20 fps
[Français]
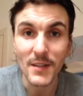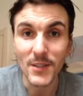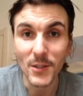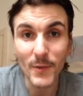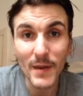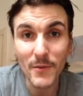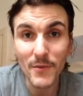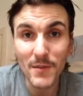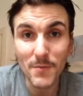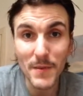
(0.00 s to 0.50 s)

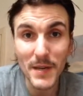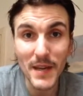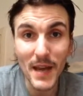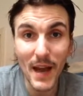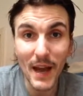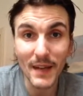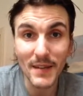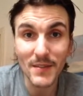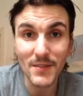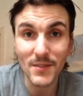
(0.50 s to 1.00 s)
to eat with me
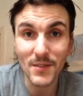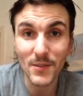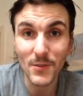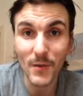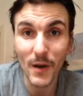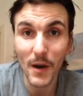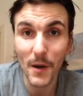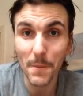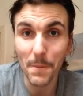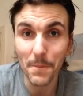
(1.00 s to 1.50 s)
and
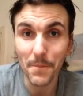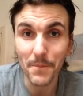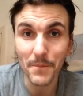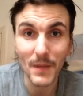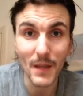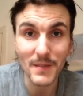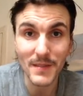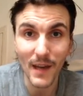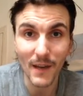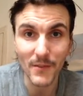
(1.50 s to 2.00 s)
to, um,
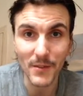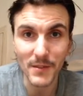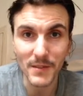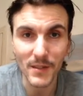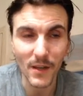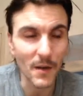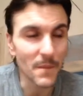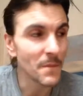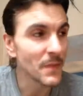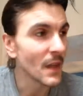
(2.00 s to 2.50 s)
to have a good
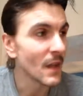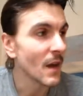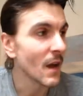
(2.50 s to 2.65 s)
time.